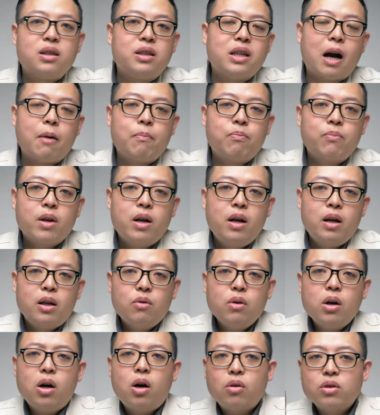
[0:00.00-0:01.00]
响。
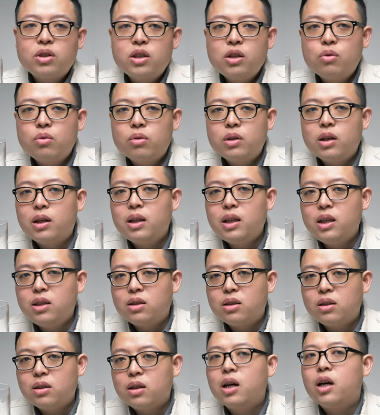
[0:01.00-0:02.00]
因为虹吸壶的历
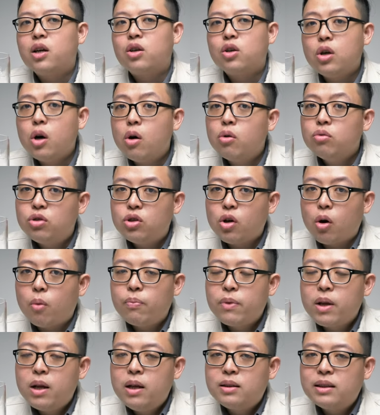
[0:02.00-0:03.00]
史呢很悠久，
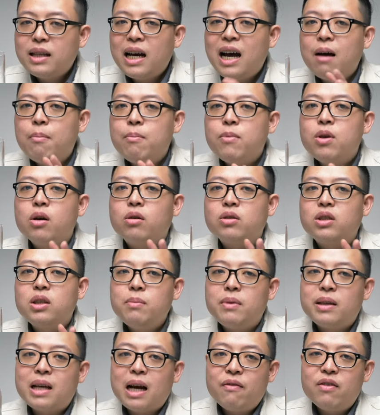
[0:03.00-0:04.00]
在还没有
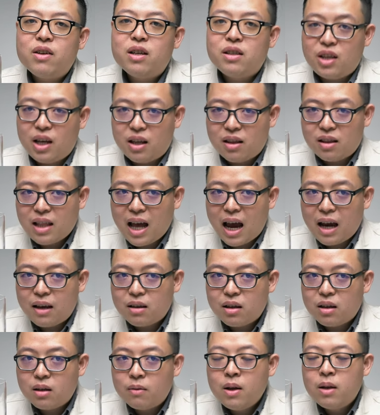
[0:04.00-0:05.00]
精品咖啡的年代
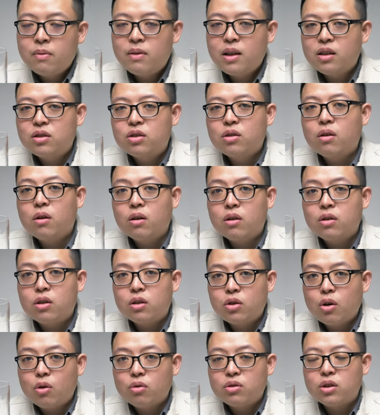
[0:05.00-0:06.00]
呢，那时候
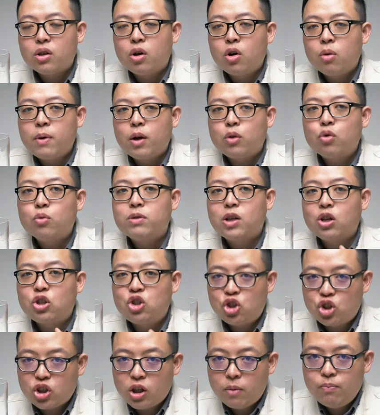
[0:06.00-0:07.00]
的豆子的烘焙度比较
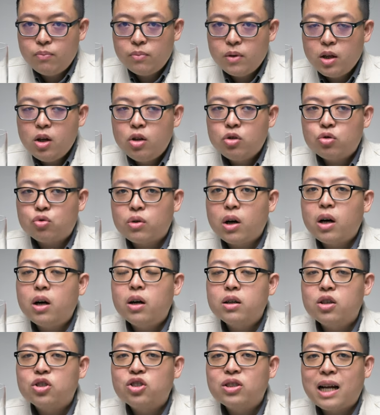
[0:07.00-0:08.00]
深，主要
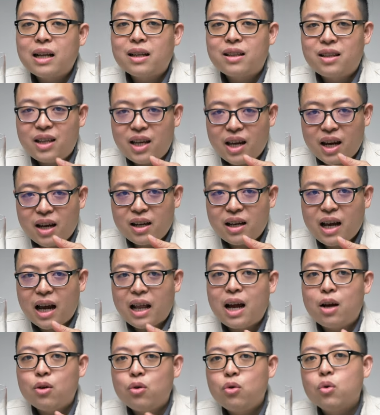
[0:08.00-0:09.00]
喝的是它的甜
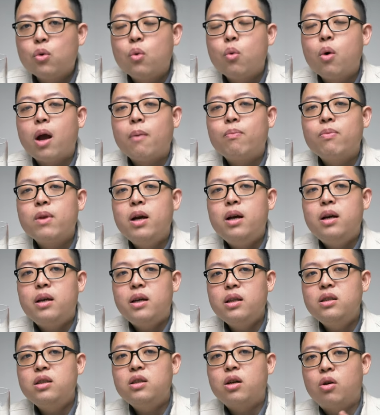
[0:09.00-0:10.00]
感和韵味。
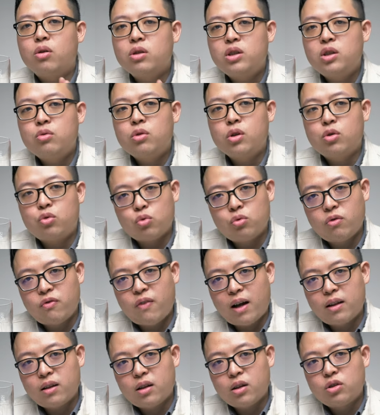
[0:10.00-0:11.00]
因此，虹吸壶的煮
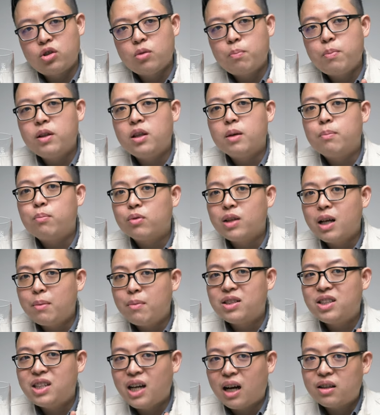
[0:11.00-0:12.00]
法呢，就变得不那
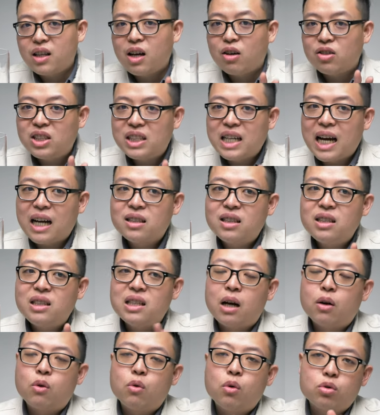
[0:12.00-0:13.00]
么强调香
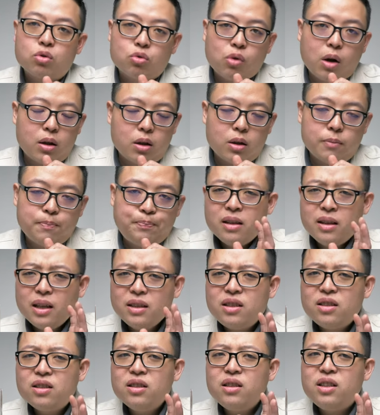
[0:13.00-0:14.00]
气和果酸了。
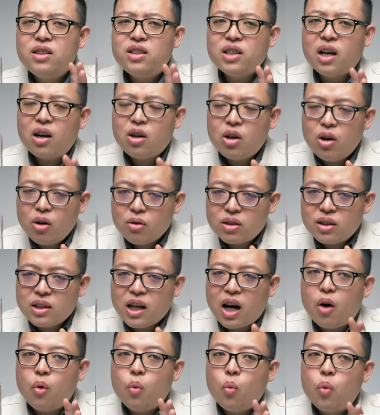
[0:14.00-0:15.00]
但其实你只要控
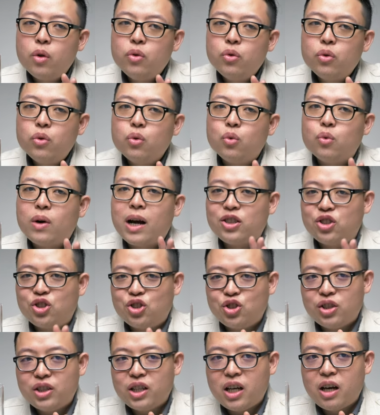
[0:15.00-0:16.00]
制好温度和
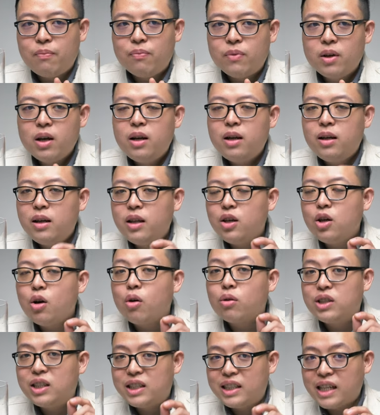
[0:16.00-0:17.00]
时间，利
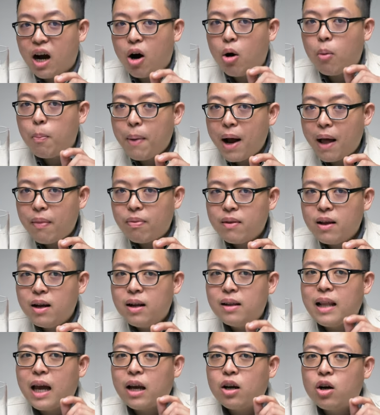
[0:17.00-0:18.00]
用搅拌
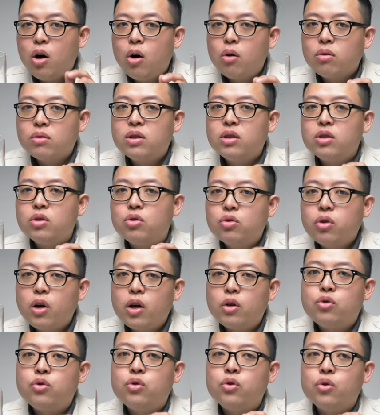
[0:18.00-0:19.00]
来控制
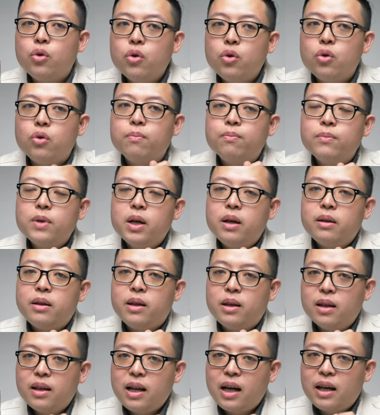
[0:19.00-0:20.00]
萃取率，
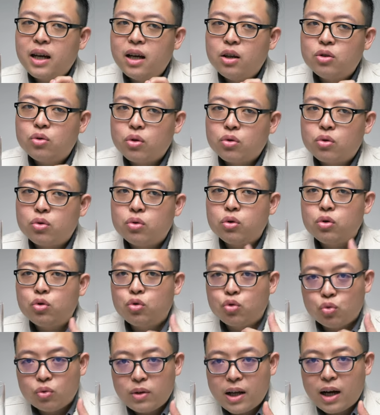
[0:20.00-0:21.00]
你仍然可以做出
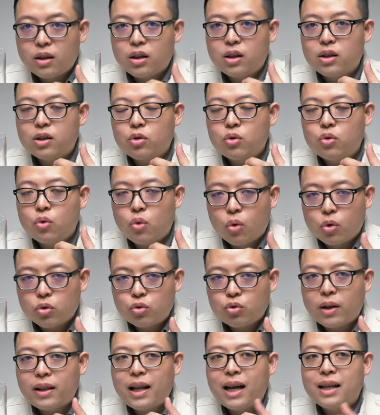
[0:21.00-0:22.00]
足量的果
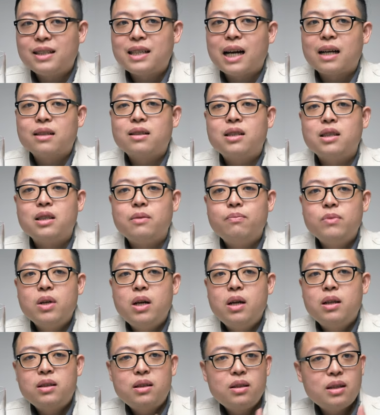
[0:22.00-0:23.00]
酸和香气，
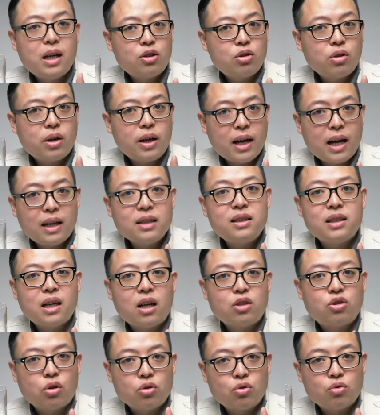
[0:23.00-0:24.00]
自然就可以和其
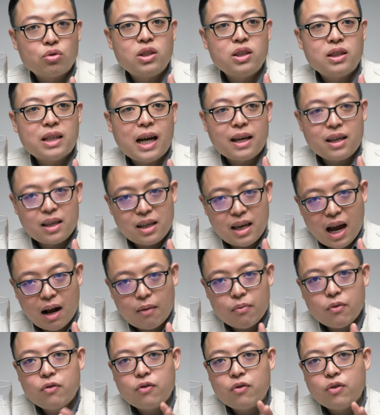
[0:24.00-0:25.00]
他冲煮器材一样
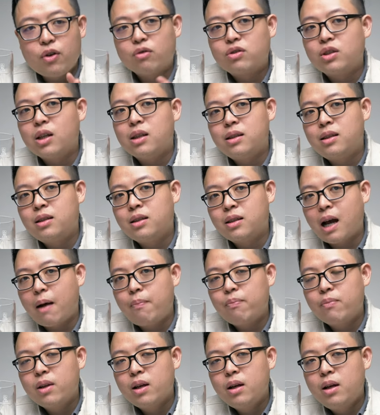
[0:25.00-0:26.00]
富有层次感。